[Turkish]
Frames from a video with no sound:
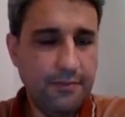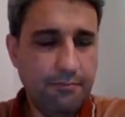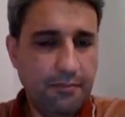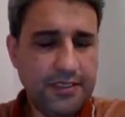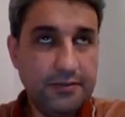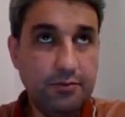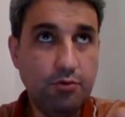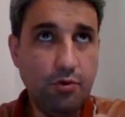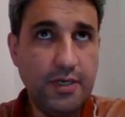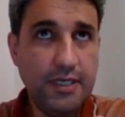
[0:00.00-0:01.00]
Bakın
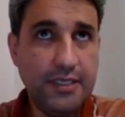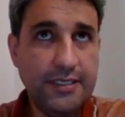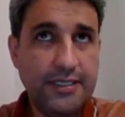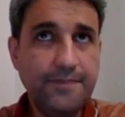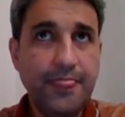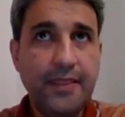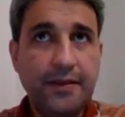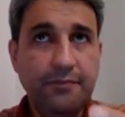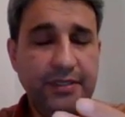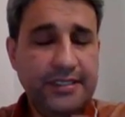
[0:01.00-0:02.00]
normalde
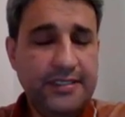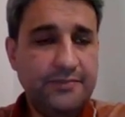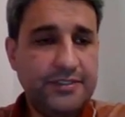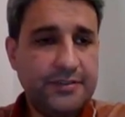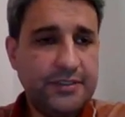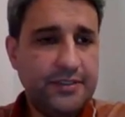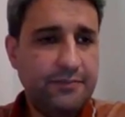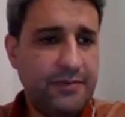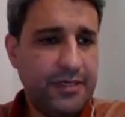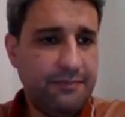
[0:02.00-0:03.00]
bildiğimiz e,
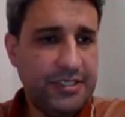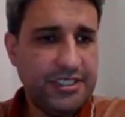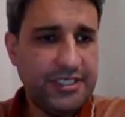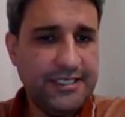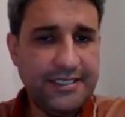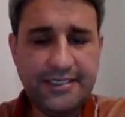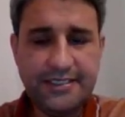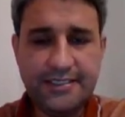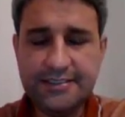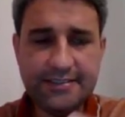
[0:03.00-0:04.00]
bebek beşikleri
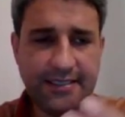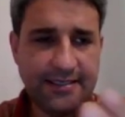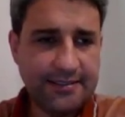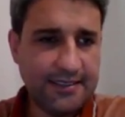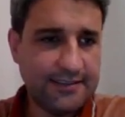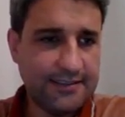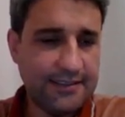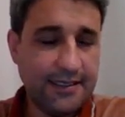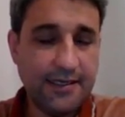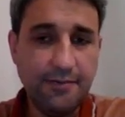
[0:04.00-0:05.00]
e, standarttır
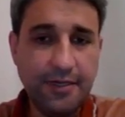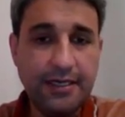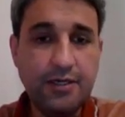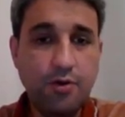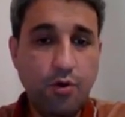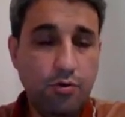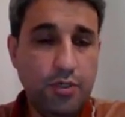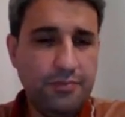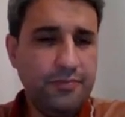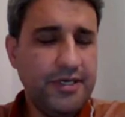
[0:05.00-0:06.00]
yani ama
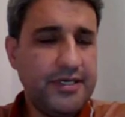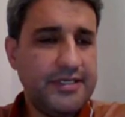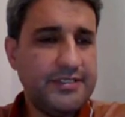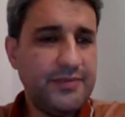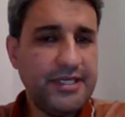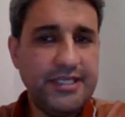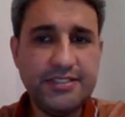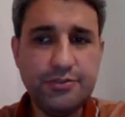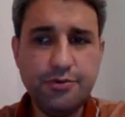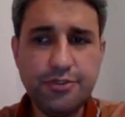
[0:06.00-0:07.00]
öyle bir mekanizma
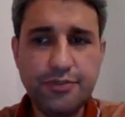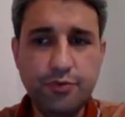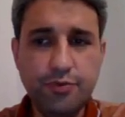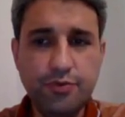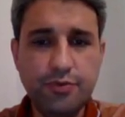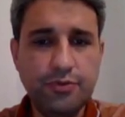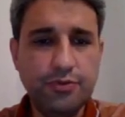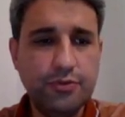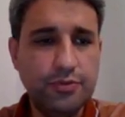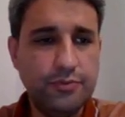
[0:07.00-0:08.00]
geliştiriyor ki bu
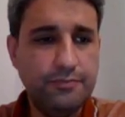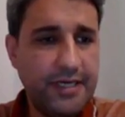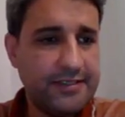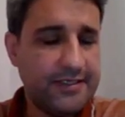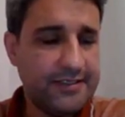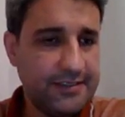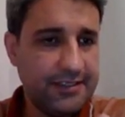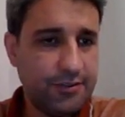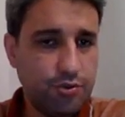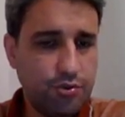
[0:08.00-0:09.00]
Mert
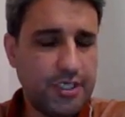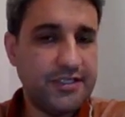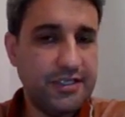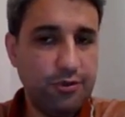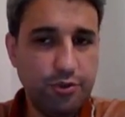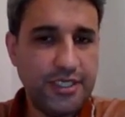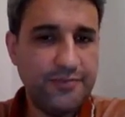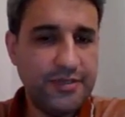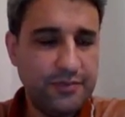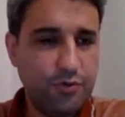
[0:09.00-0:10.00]
adındaki çocuk hatta
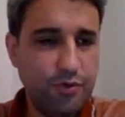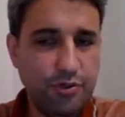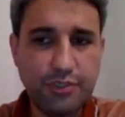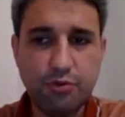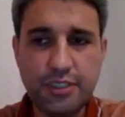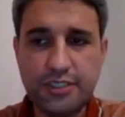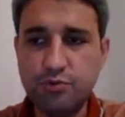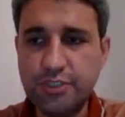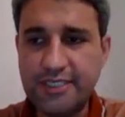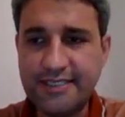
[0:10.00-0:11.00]
ÖSYM'de bu örnek olay
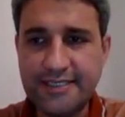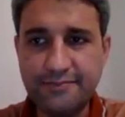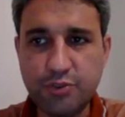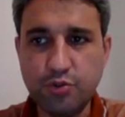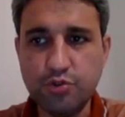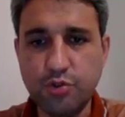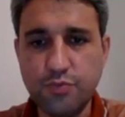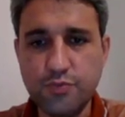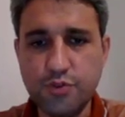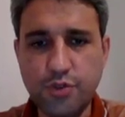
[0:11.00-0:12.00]
üzerinden bir soru
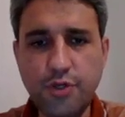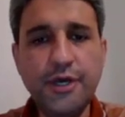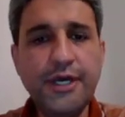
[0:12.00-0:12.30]
sormuştu.